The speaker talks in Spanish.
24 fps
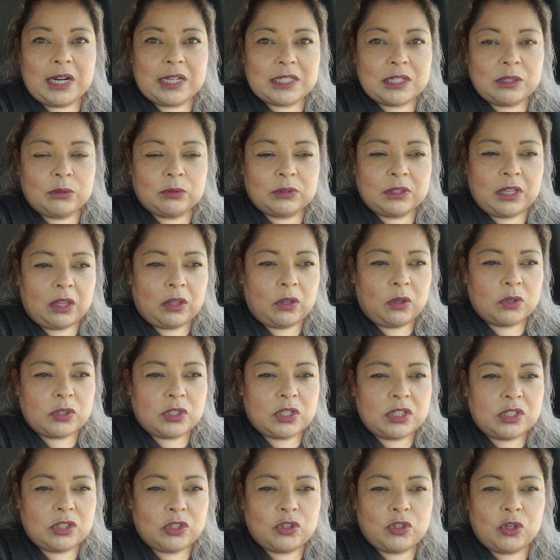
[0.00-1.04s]
la segunda
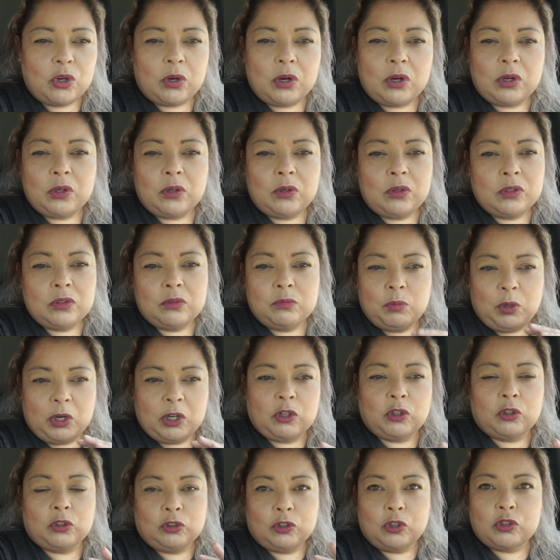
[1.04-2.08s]
dosis, yo,
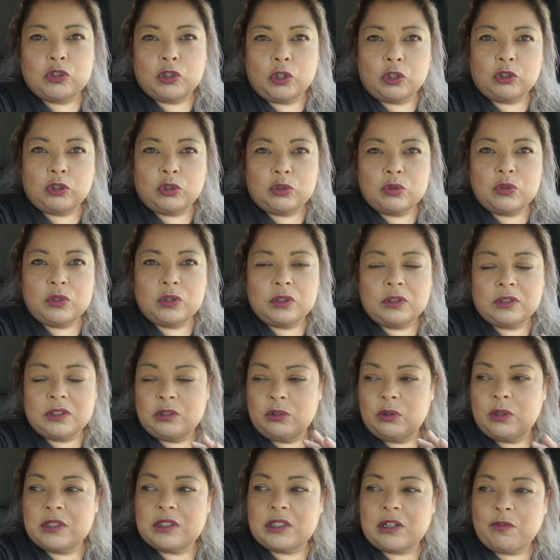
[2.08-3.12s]
bueno, nosotros,
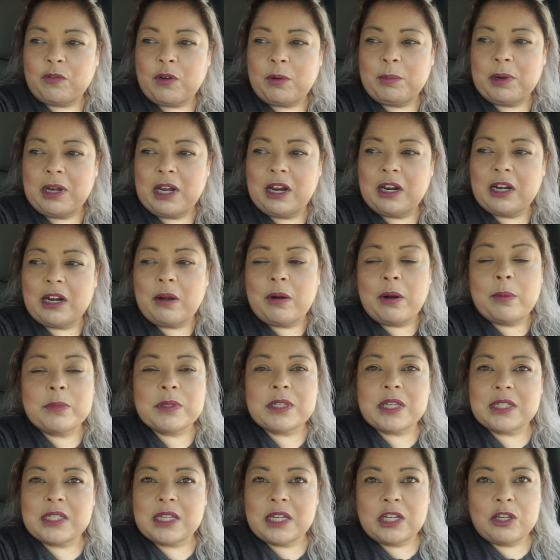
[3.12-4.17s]
nuestra familia la
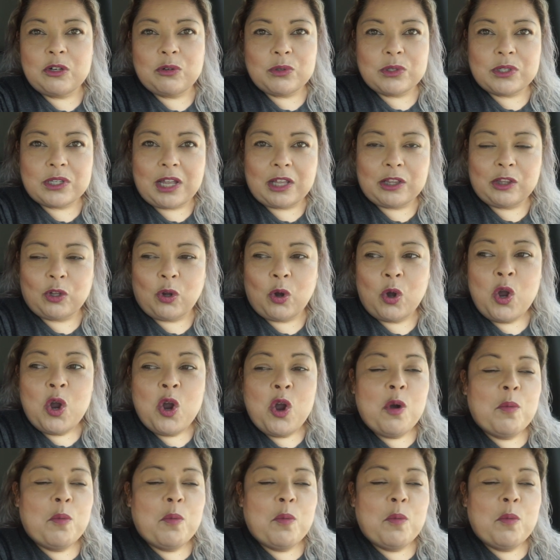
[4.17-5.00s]
vamos a seguir usando.